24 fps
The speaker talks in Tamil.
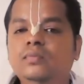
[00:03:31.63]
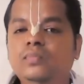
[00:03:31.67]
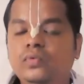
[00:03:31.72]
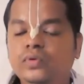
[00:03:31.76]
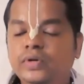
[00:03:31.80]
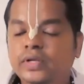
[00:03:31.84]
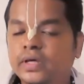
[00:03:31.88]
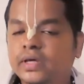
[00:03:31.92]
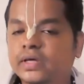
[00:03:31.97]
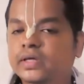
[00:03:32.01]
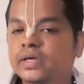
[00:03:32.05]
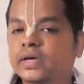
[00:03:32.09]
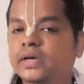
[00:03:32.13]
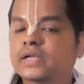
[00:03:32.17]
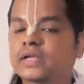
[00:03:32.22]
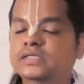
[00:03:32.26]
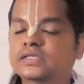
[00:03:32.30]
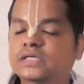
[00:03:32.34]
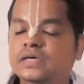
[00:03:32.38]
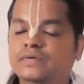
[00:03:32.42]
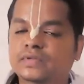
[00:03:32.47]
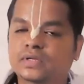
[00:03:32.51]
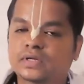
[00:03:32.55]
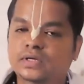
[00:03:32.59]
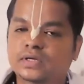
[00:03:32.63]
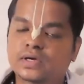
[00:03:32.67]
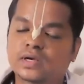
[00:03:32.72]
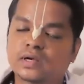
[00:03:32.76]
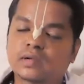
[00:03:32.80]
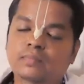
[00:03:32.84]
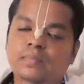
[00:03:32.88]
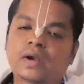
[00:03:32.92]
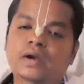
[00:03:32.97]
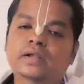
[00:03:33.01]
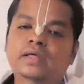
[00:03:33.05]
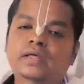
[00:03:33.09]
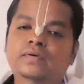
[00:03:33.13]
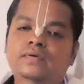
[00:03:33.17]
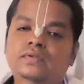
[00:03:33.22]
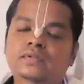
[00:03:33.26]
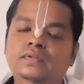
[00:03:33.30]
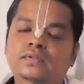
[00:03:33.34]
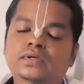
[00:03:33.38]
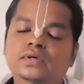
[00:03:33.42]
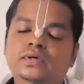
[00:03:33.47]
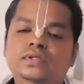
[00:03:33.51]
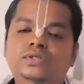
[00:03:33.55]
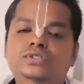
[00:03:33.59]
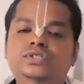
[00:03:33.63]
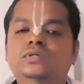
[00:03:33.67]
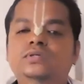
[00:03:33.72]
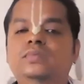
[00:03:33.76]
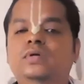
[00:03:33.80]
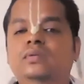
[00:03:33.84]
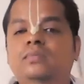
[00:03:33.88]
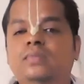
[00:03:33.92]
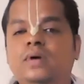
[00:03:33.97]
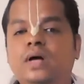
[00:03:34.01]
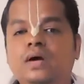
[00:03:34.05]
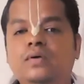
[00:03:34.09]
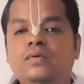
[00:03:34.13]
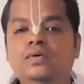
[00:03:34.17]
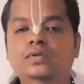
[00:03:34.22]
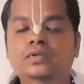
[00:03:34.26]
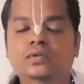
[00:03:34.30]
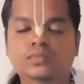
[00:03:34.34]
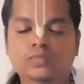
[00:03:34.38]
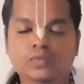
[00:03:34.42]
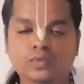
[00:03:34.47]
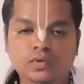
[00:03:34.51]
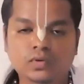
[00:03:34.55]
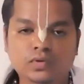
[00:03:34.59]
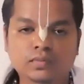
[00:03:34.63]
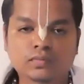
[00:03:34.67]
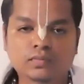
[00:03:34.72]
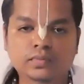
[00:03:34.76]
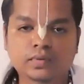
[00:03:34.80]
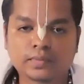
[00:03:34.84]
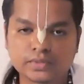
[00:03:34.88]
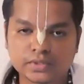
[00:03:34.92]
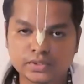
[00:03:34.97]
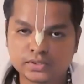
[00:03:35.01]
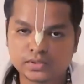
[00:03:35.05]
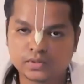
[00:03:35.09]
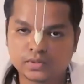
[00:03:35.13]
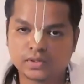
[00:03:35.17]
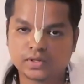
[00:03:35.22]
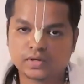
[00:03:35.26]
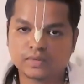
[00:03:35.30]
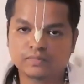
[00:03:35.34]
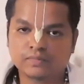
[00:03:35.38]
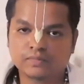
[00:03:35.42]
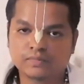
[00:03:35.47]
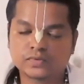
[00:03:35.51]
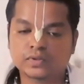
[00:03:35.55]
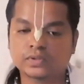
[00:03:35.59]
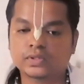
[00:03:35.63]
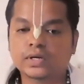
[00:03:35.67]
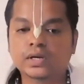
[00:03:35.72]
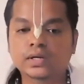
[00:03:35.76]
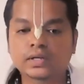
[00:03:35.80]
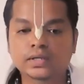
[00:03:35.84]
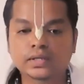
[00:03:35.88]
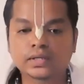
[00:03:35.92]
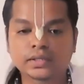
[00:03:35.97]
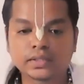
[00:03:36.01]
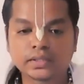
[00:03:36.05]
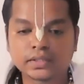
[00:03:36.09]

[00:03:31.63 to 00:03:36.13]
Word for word: புண்ணிய யஜ்யங்களை செய்வதற்கான பலனை வந்து இந்த ஸ்ரீமத் பாகவதம் கொடுக்கும் சொல்லி சொல்றேன் அதனால